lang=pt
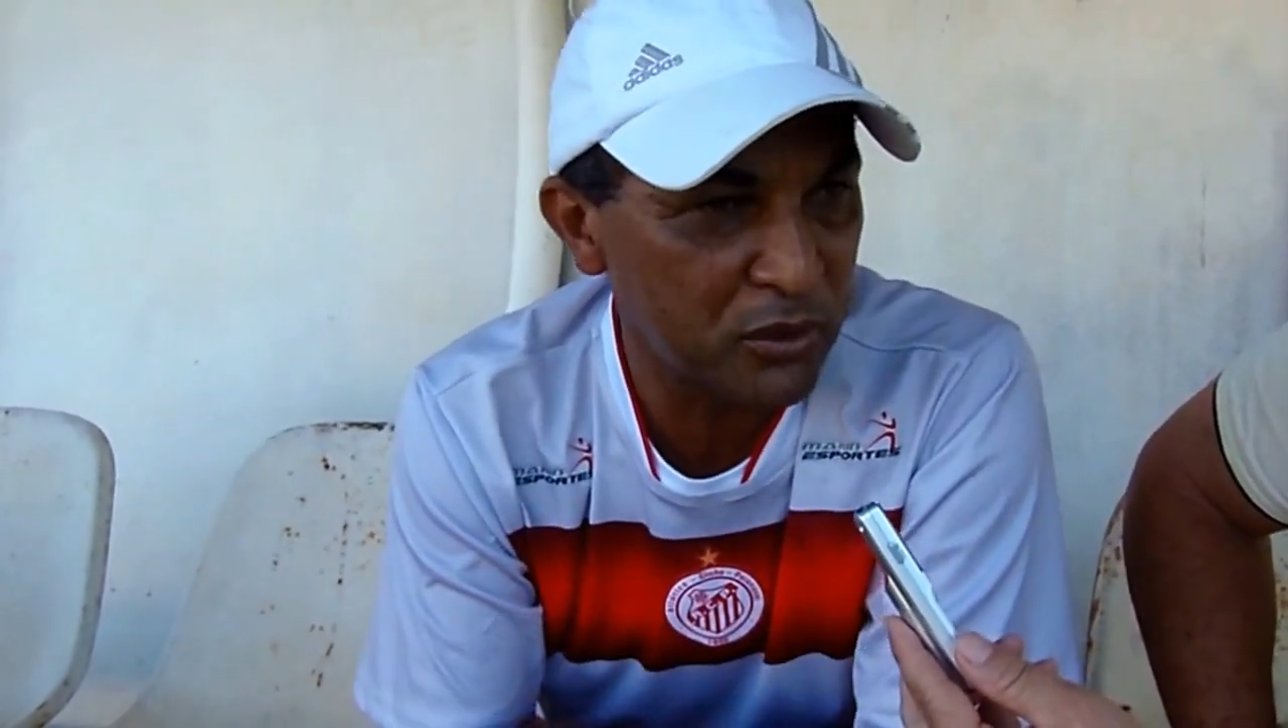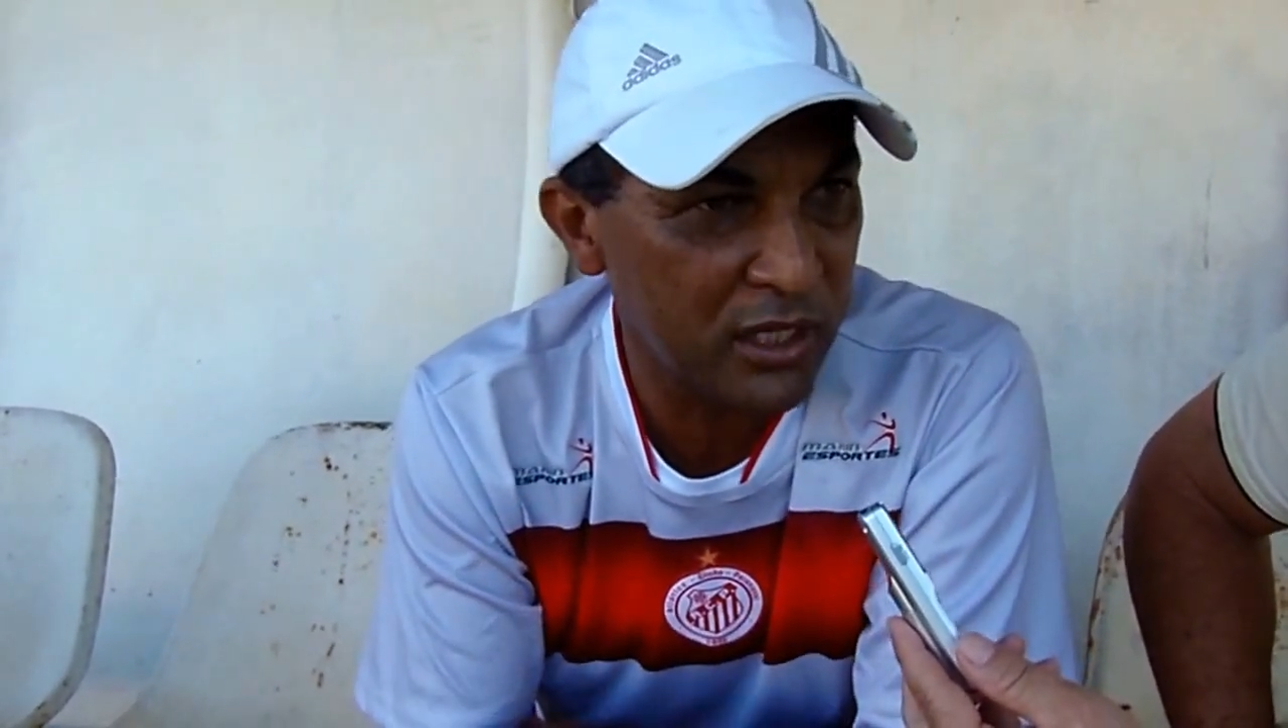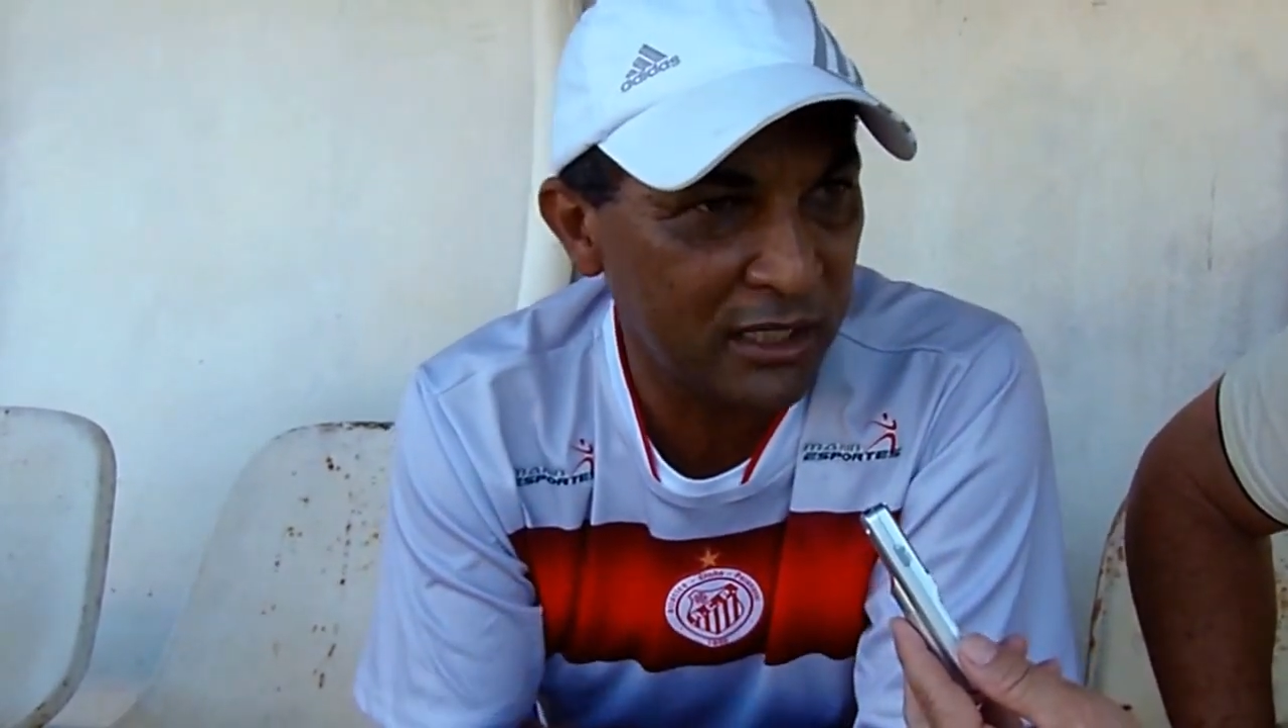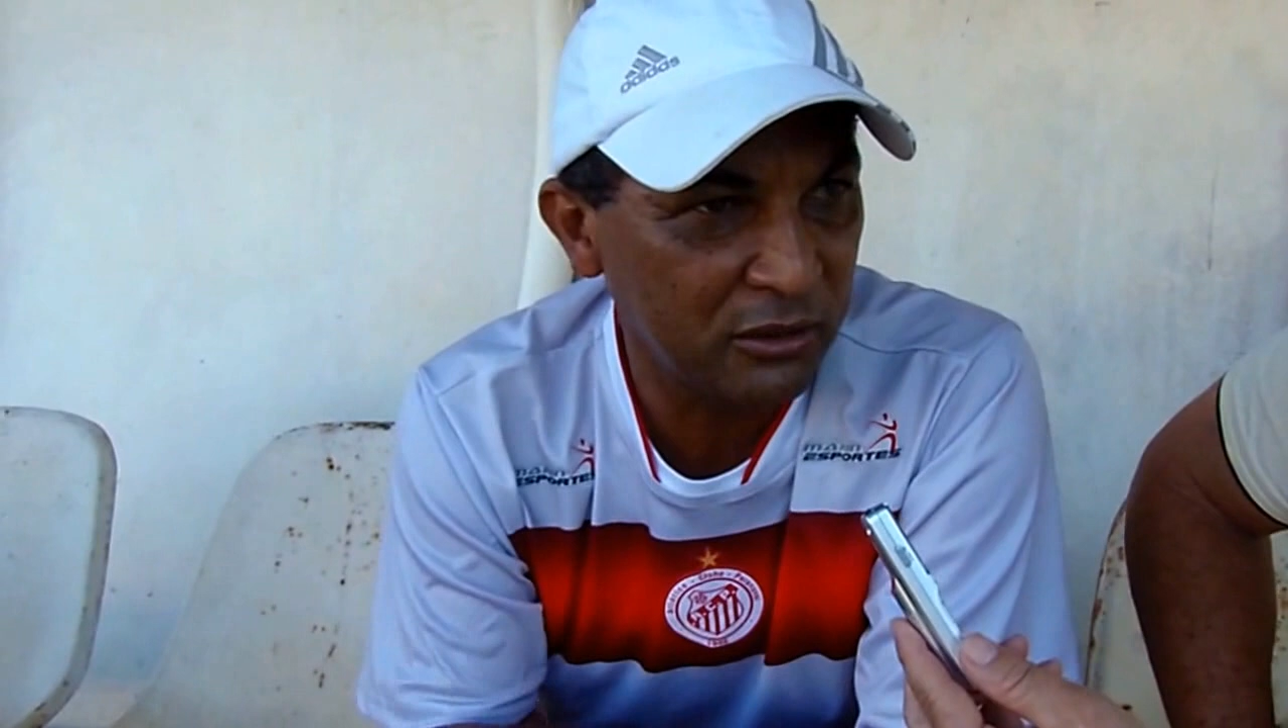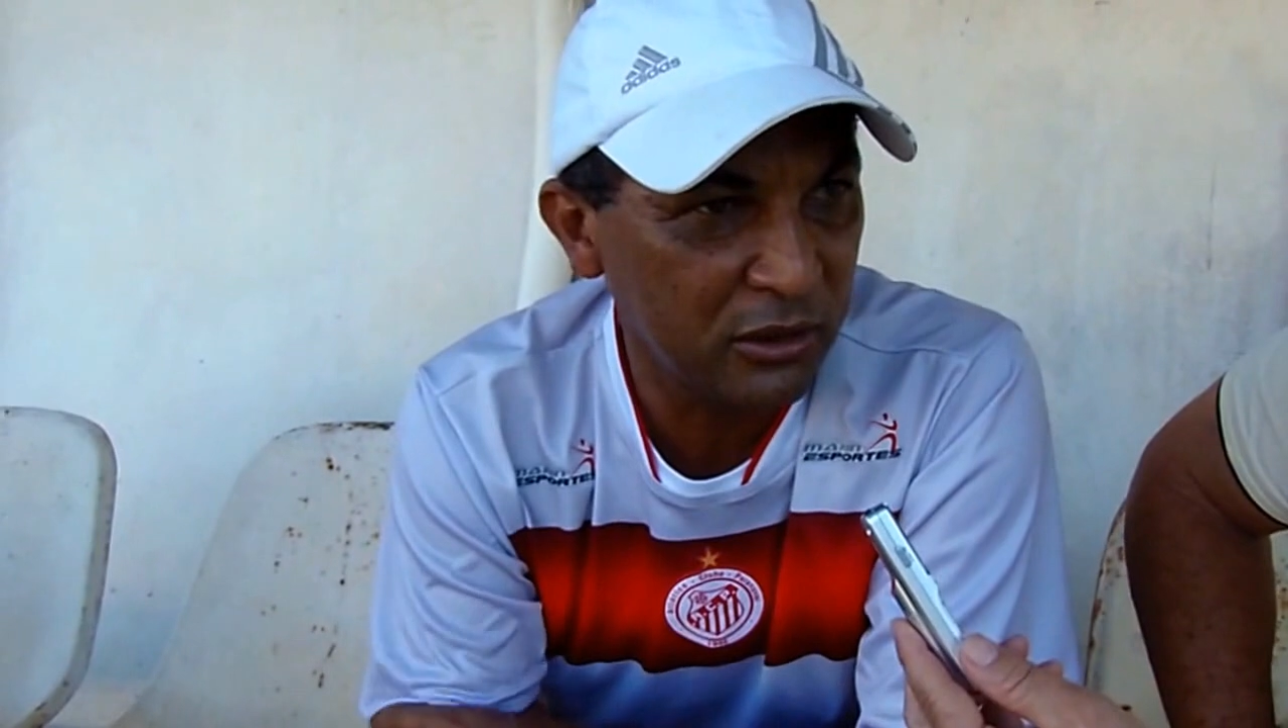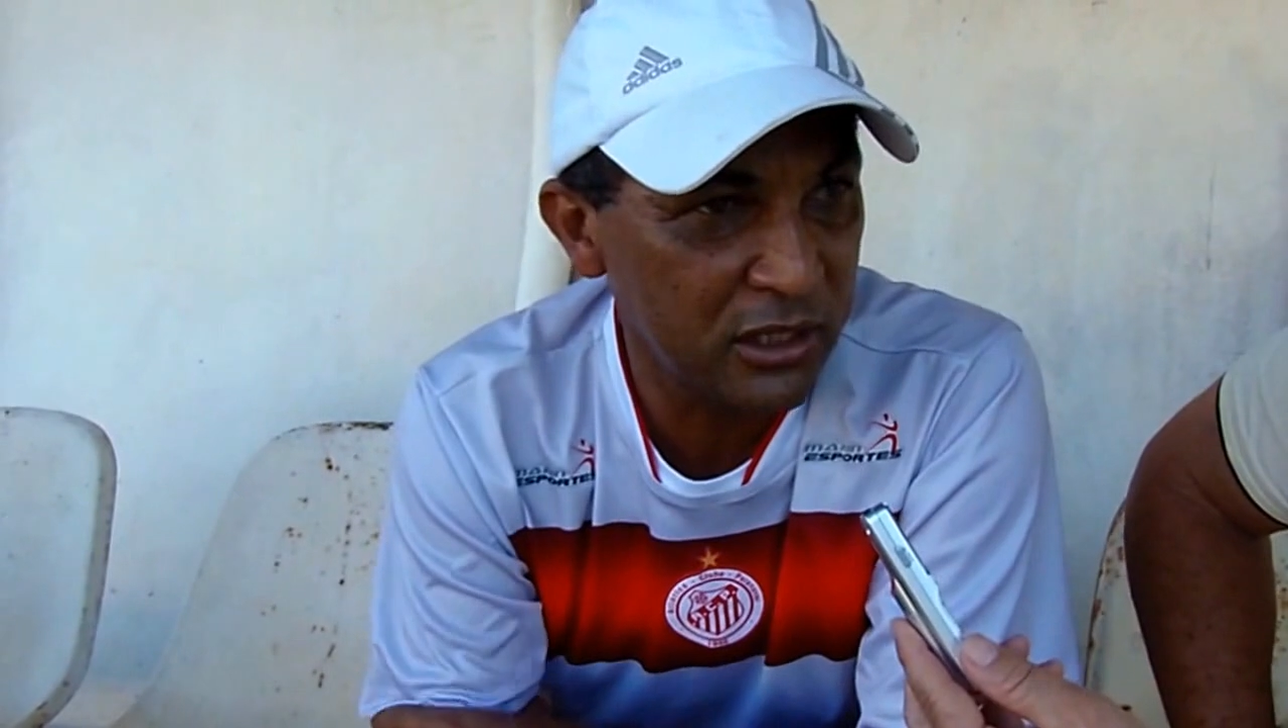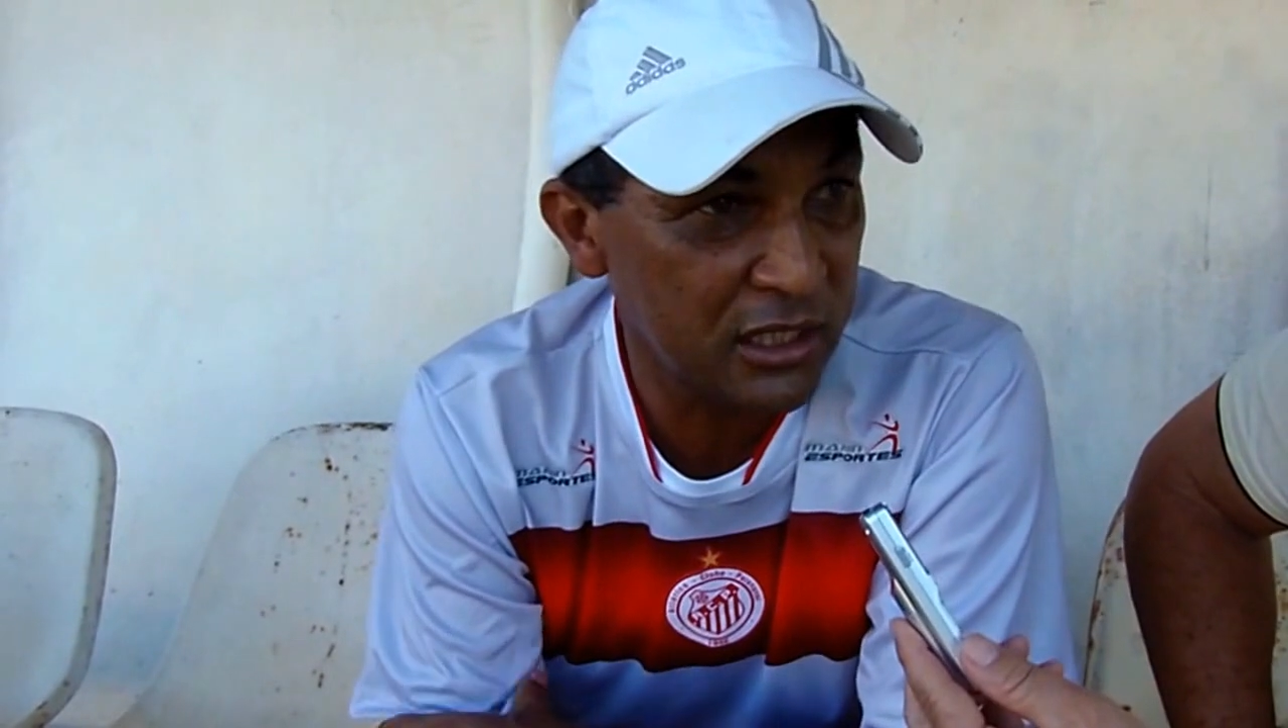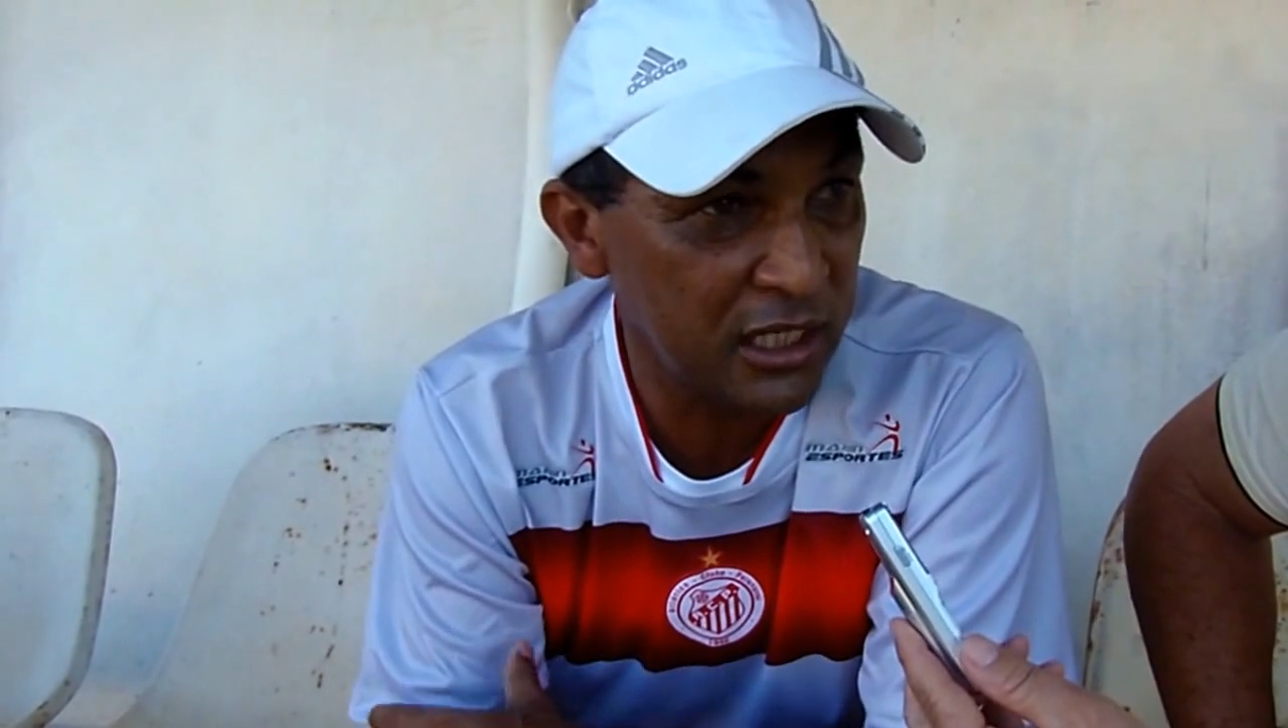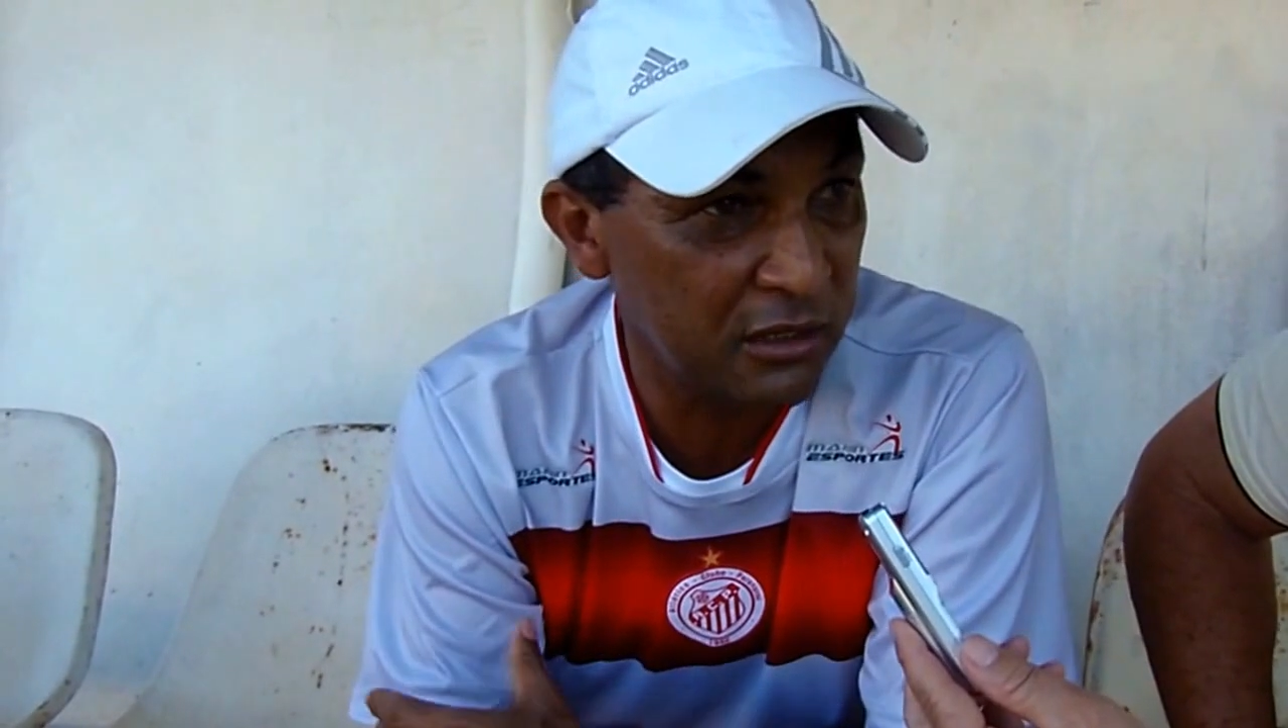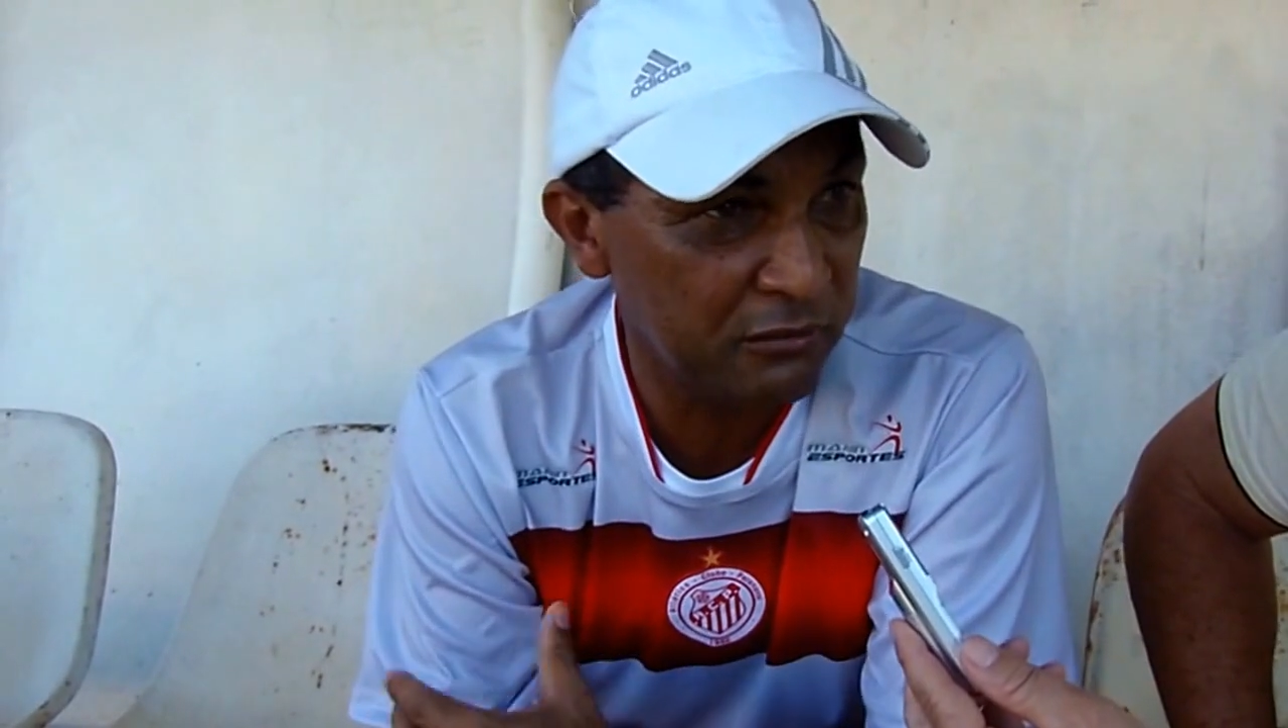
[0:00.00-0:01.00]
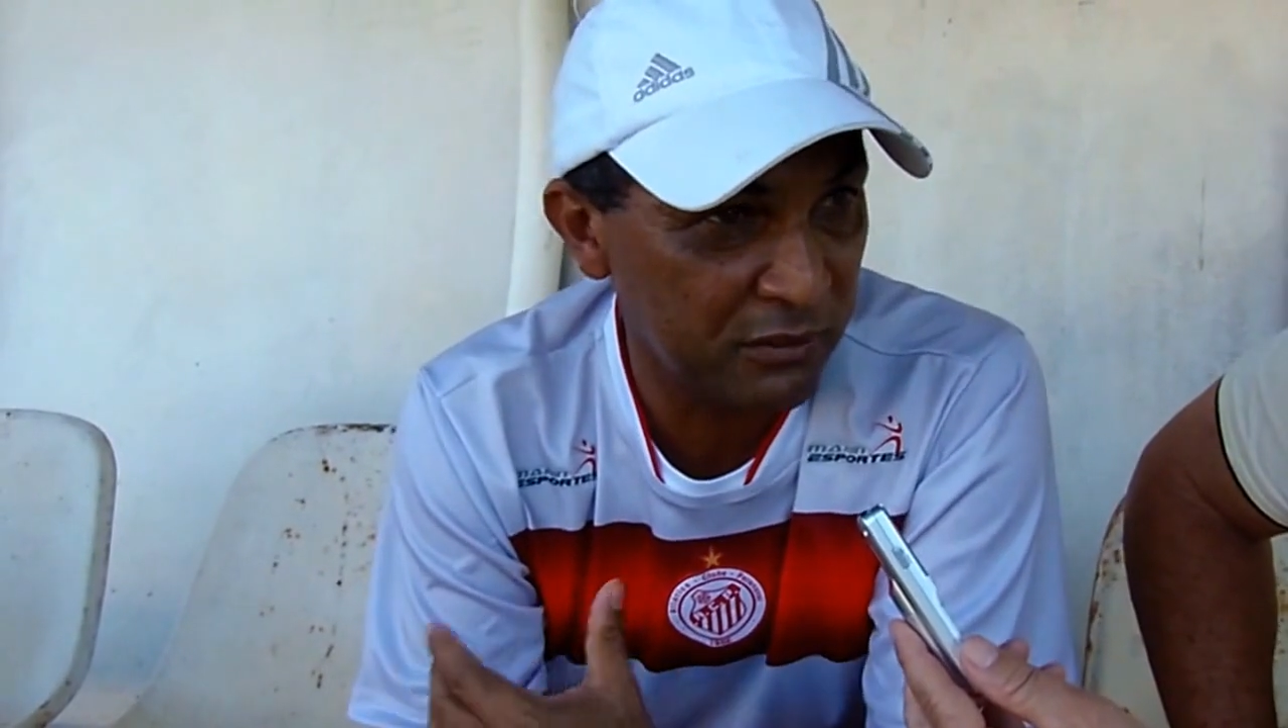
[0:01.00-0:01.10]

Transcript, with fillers: jogadores, que,